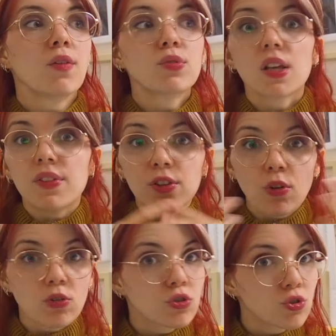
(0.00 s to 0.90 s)
Vous avez
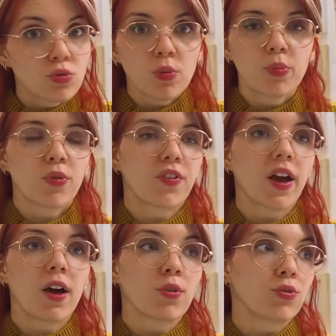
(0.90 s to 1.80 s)
30 jours pour
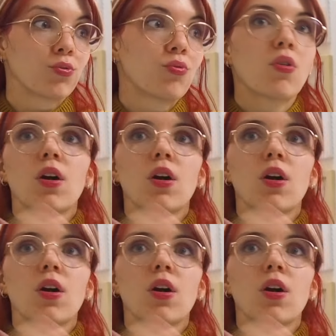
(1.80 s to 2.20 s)
faire un retour,